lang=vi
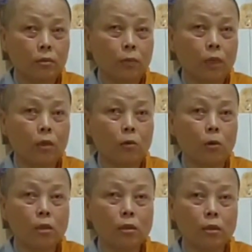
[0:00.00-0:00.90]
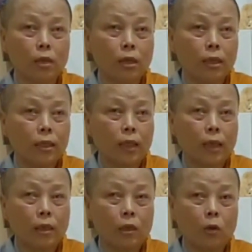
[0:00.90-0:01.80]
mạnh thường quân,
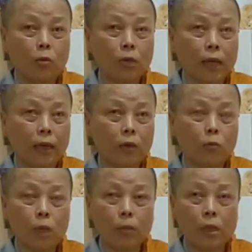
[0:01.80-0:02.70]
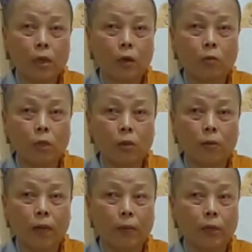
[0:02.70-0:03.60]
tại vì cũng ai cũng biết, bây giờ cũng biết
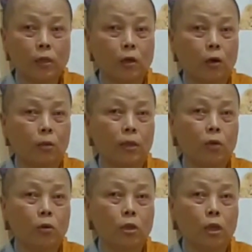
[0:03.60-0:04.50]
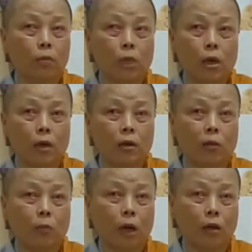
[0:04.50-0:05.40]
Phật pháp hết rồi, đi chùa chiền bây giờ nó
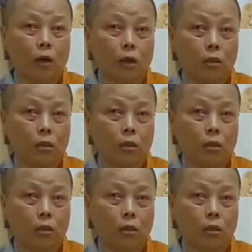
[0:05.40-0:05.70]
rộng mở rồi.